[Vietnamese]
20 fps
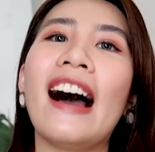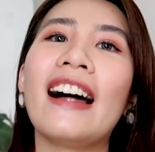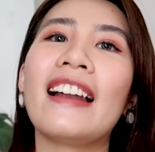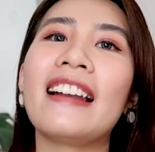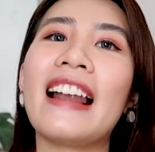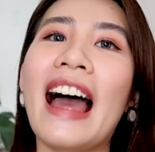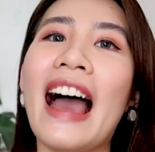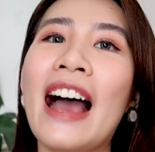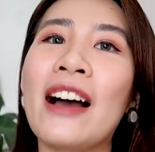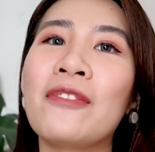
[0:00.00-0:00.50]

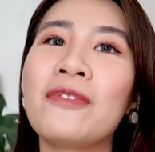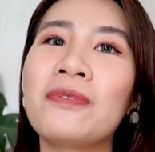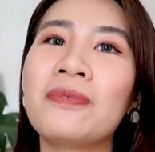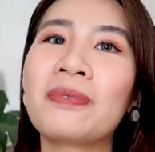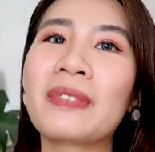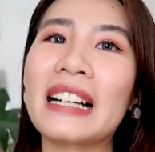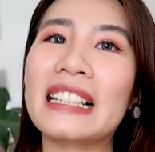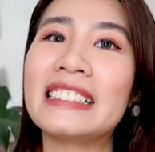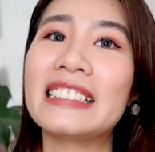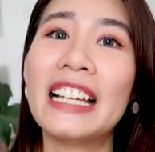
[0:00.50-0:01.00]

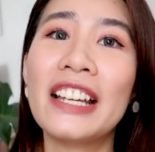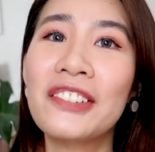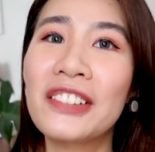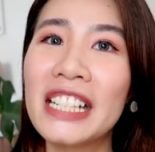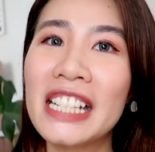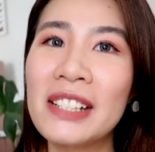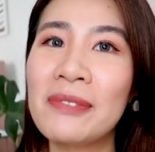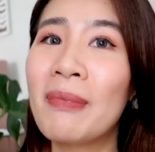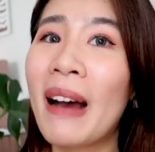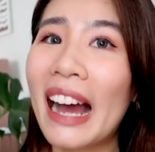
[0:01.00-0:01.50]
làm cái
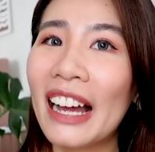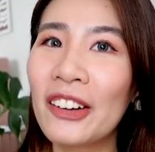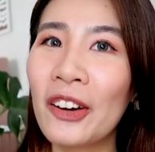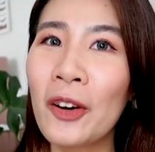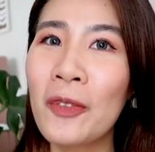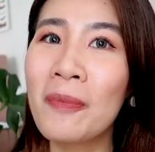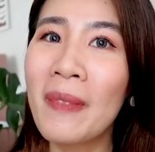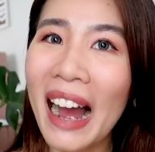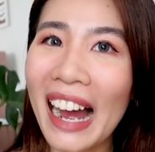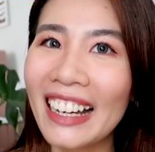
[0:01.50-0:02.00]
series Buy
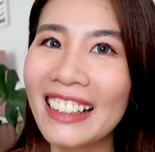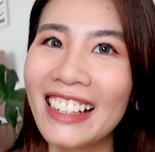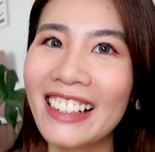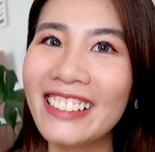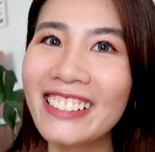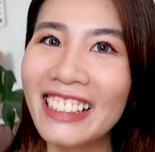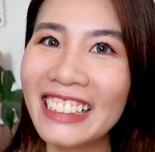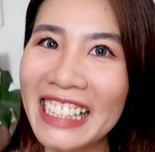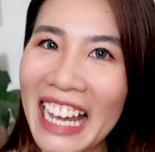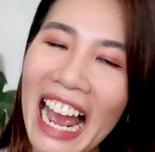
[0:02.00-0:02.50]
or Bye này
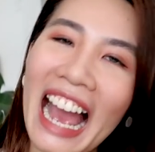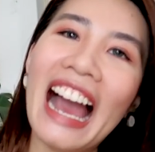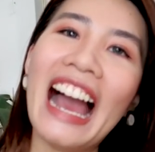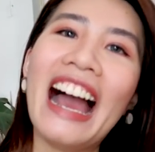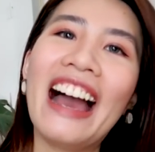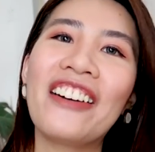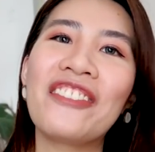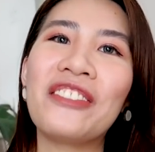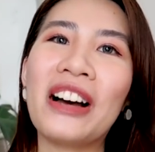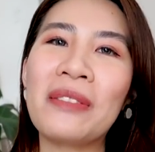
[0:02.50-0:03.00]
nữa nha.
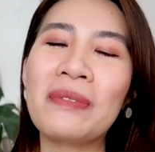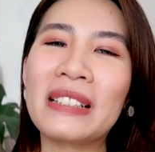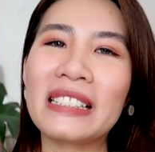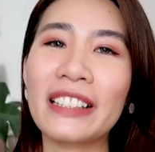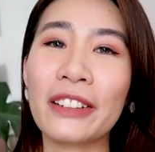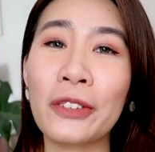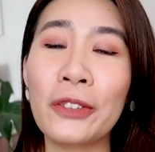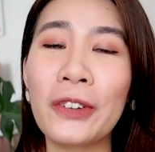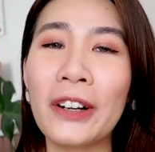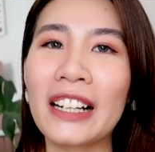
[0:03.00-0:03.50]
Và mình
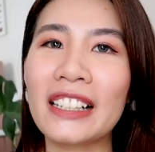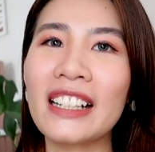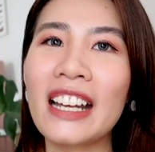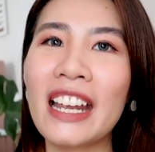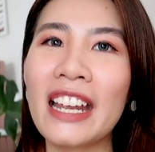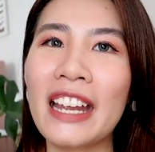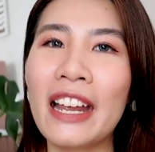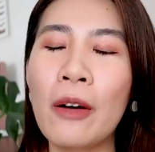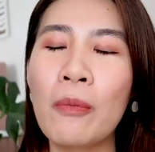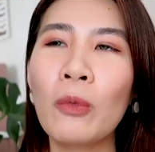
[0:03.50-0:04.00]
sẽ cố gắng
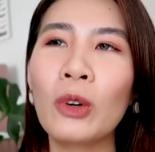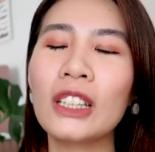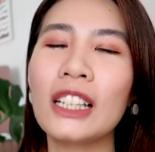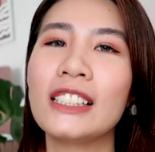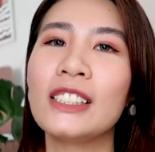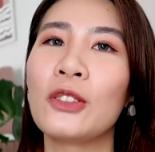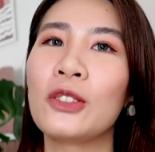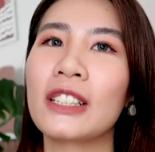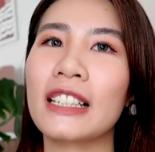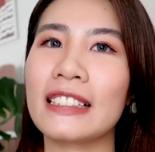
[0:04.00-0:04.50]
để mua thật
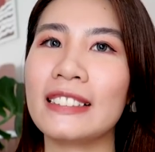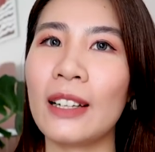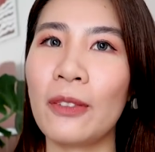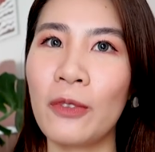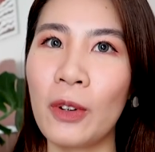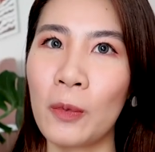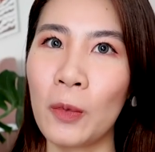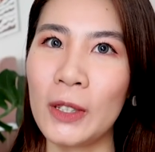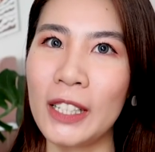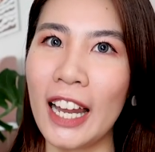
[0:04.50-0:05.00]
nhiều những cái sản
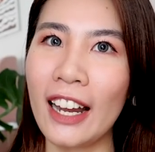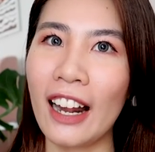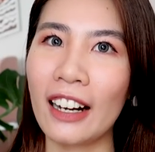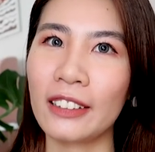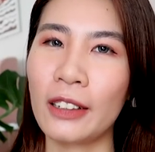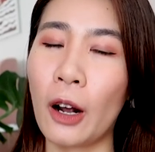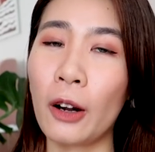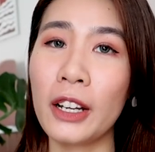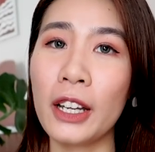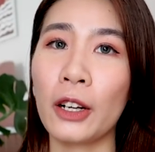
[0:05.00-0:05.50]
phẩm của nhãn hàng
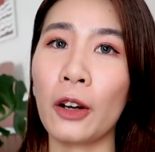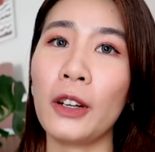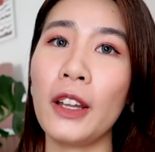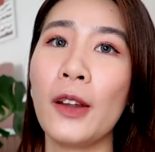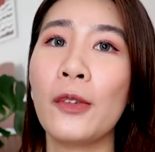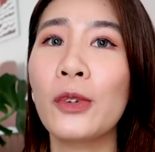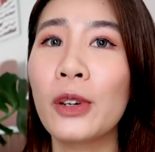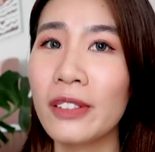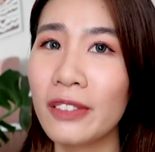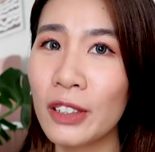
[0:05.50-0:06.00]
đó để có
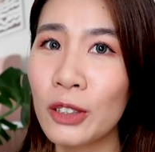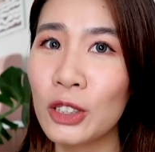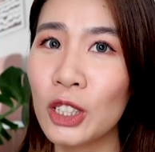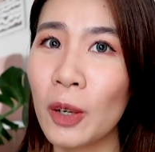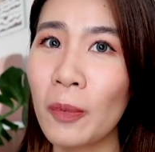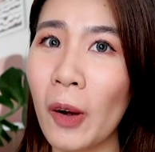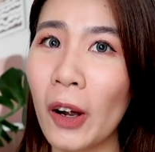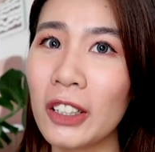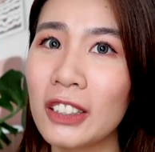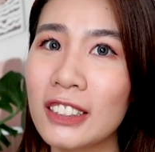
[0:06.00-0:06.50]
thể review
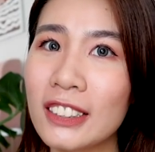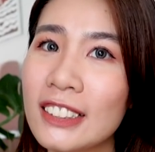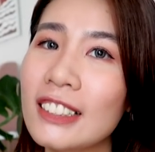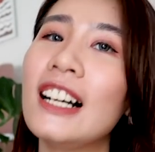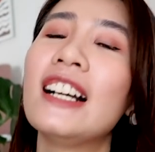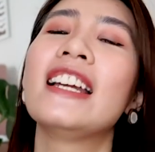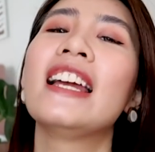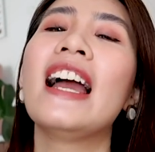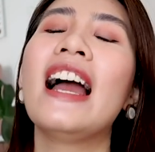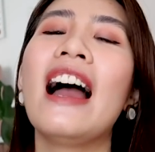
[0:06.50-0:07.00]
cho mọi
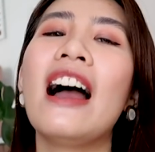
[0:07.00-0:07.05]
người.